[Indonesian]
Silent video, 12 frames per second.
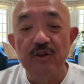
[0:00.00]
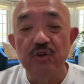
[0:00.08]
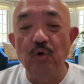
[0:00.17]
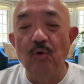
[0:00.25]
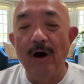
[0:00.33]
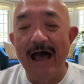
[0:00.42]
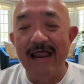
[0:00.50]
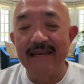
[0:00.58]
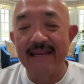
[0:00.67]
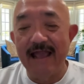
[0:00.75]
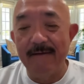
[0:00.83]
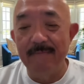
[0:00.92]

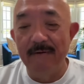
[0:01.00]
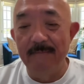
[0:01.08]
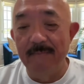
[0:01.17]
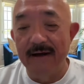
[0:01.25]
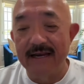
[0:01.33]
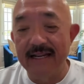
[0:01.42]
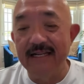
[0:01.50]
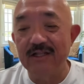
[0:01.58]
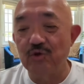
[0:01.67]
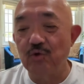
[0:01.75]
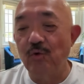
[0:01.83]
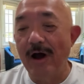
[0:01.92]
Tuhan yang memberi,
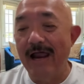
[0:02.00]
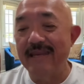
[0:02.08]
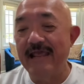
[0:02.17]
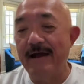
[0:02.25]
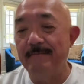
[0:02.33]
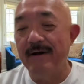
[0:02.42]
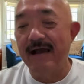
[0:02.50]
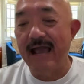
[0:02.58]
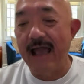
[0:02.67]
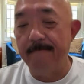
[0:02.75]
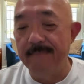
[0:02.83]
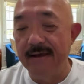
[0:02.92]
Tuhan yang
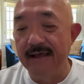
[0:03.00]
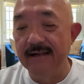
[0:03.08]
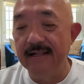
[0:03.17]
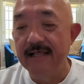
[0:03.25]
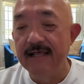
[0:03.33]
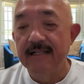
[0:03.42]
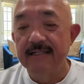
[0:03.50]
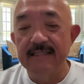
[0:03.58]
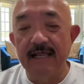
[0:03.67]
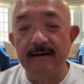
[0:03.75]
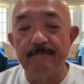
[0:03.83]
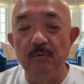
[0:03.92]
mengambil,
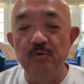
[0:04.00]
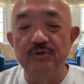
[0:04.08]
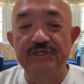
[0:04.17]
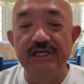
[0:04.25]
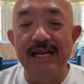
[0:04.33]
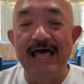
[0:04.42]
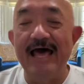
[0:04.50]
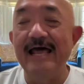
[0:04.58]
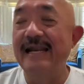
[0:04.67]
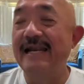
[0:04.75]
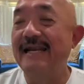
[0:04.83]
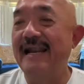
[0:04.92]

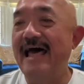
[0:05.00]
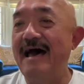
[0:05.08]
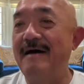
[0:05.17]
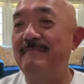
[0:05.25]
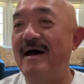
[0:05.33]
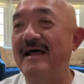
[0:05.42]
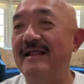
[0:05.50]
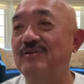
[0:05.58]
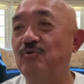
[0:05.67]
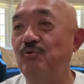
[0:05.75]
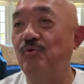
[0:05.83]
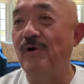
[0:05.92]
terpujilah nama
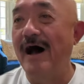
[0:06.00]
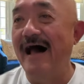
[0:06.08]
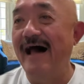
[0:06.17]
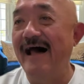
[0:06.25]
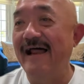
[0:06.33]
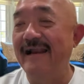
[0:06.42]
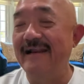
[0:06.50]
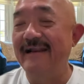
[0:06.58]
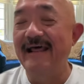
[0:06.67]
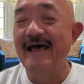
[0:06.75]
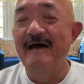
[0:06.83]
Tuhan.